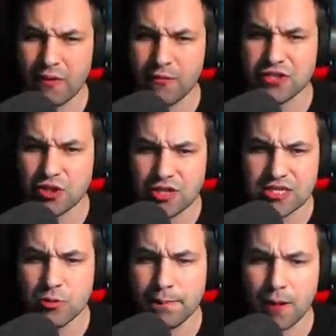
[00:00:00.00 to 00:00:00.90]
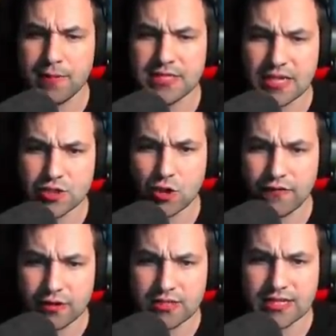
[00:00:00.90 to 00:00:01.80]
mówię, że to nie jest mój pomysł,
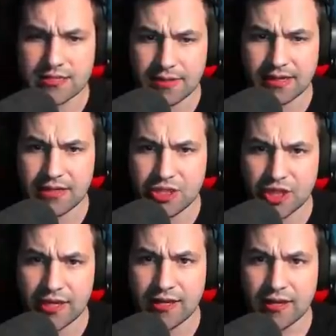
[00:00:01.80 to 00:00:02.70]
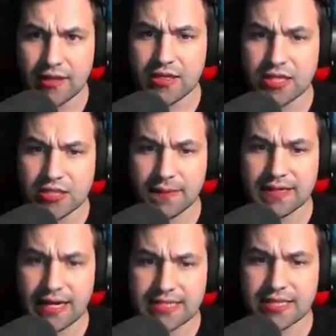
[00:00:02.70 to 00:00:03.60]
aczkolwiek go znalazłem na reddicie i też
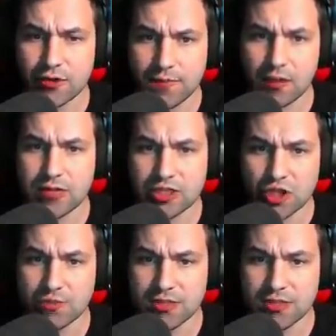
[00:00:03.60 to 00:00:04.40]
McGeister go miał na trzecim